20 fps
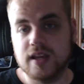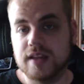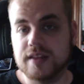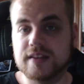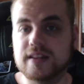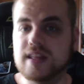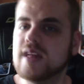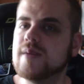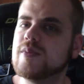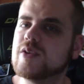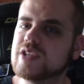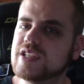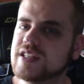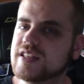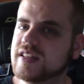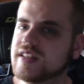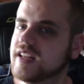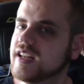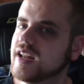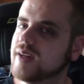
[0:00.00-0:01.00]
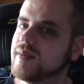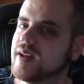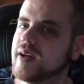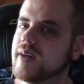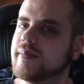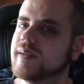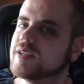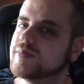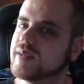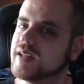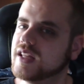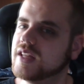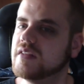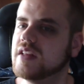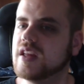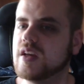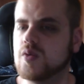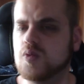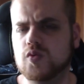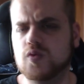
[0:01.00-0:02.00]
ya de por sí tienen la mala perspectiva
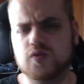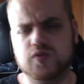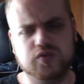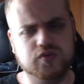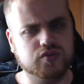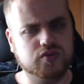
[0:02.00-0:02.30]
de, uff,